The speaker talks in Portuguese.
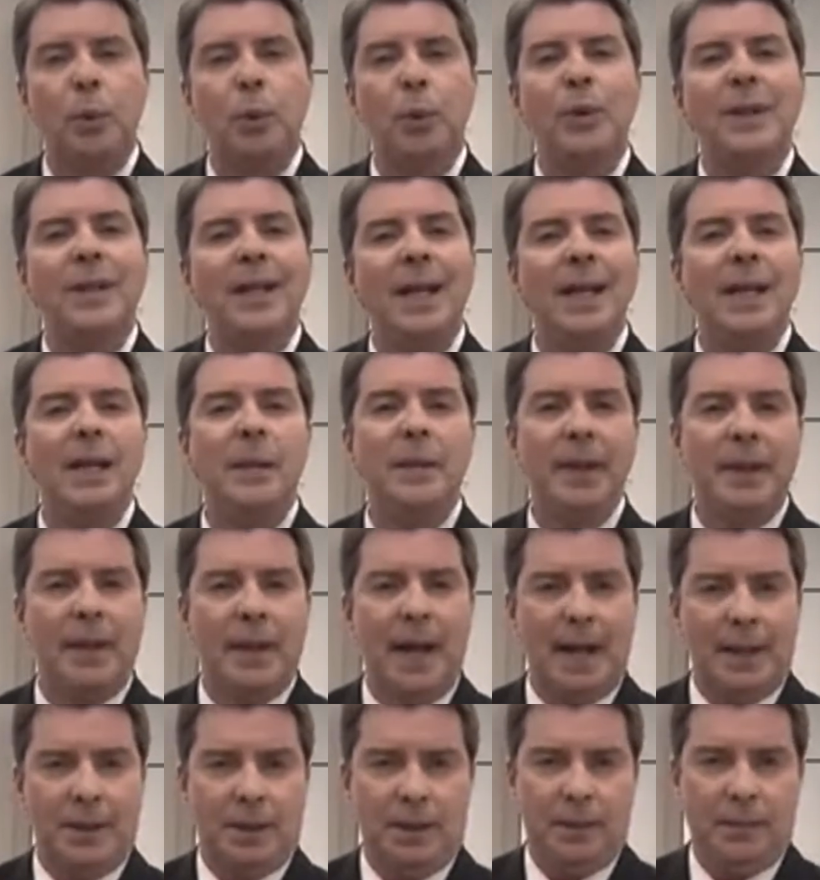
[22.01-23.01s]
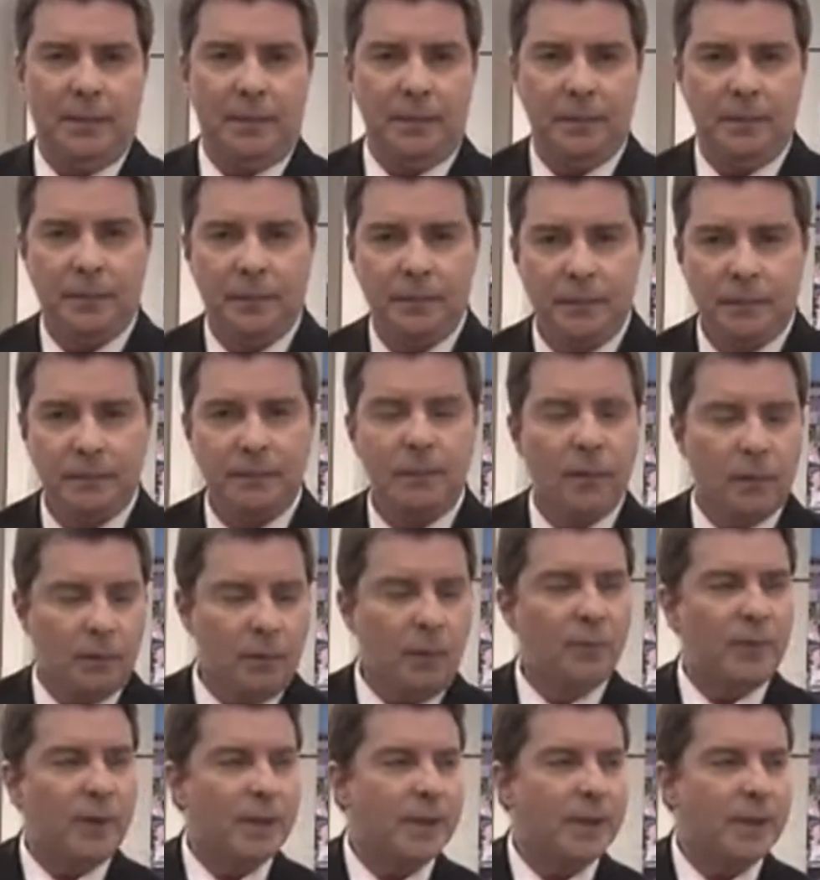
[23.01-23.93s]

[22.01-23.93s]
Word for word: unanimidade. Vamos fazer o